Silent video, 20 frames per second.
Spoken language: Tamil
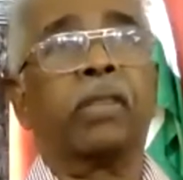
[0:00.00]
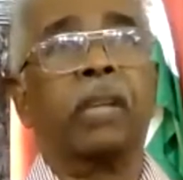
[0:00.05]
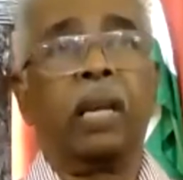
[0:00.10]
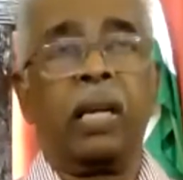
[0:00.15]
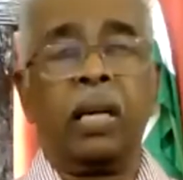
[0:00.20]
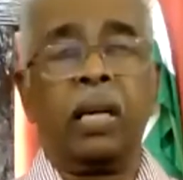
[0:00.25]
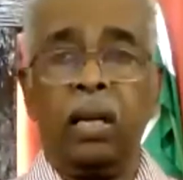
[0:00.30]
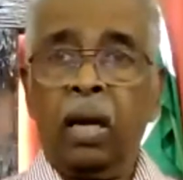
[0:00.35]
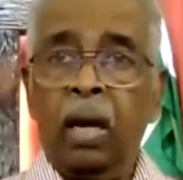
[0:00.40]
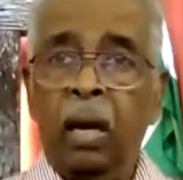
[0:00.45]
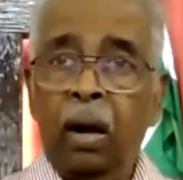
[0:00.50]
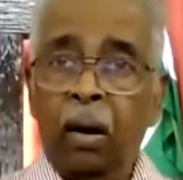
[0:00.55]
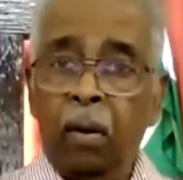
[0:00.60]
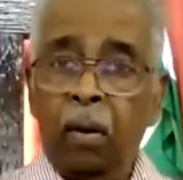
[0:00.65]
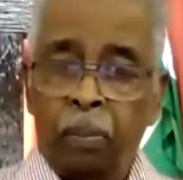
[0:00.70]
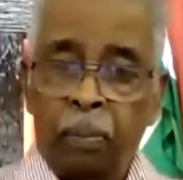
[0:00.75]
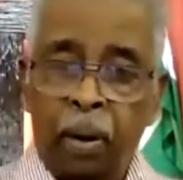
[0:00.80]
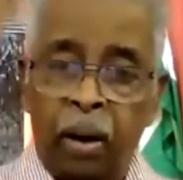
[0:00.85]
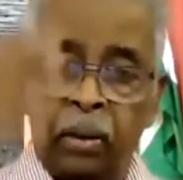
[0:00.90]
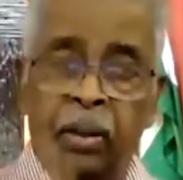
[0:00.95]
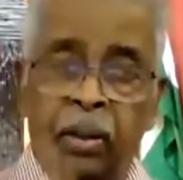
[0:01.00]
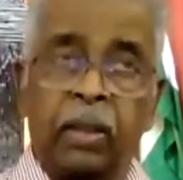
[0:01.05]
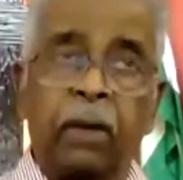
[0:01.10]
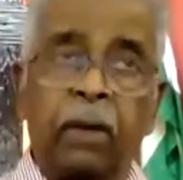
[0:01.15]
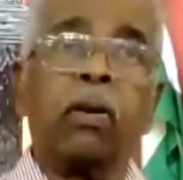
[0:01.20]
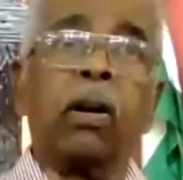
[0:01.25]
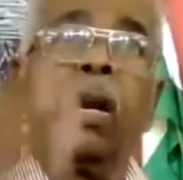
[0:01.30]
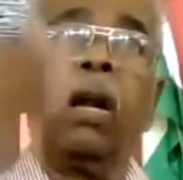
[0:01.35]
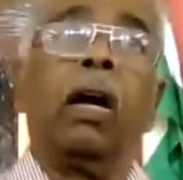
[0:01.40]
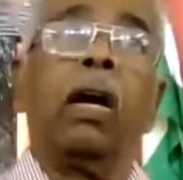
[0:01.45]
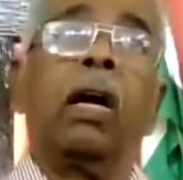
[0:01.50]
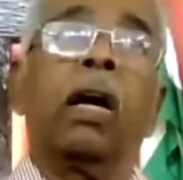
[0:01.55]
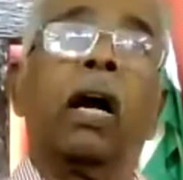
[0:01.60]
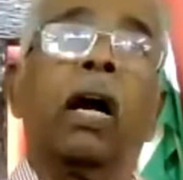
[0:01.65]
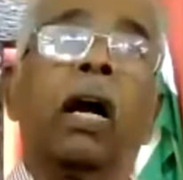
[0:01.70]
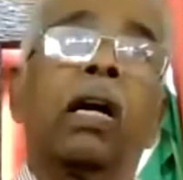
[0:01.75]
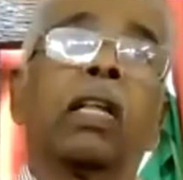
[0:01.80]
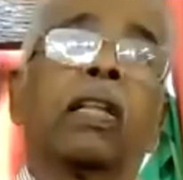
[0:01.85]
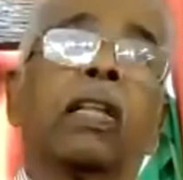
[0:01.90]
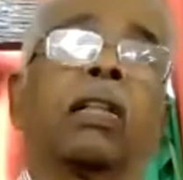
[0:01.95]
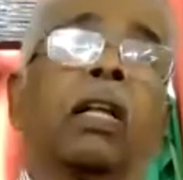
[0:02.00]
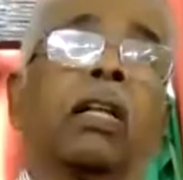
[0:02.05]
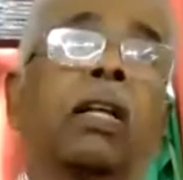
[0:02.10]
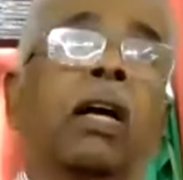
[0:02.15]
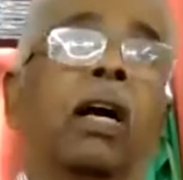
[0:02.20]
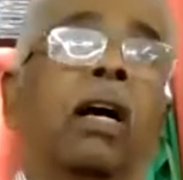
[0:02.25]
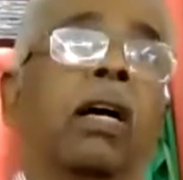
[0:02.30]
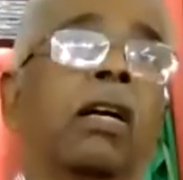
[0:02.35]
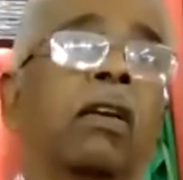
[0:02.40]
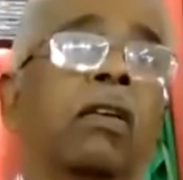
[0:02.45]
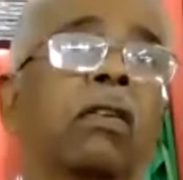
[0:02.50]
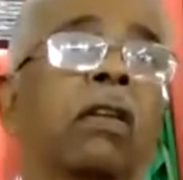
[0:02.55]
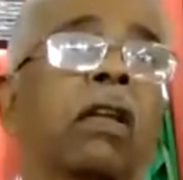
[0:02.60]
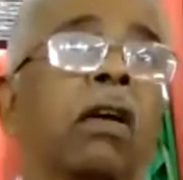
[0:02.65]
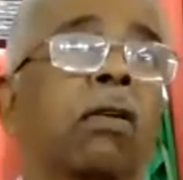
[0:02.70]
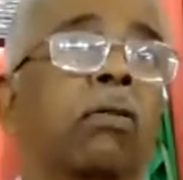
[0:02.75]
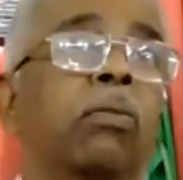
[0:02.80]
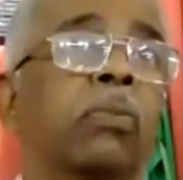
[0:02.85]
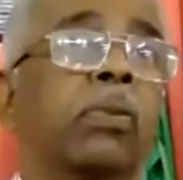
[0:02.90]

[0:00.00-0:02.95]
சரி மற்றவர்களாக அடைத்ததாக இருந்தாலும்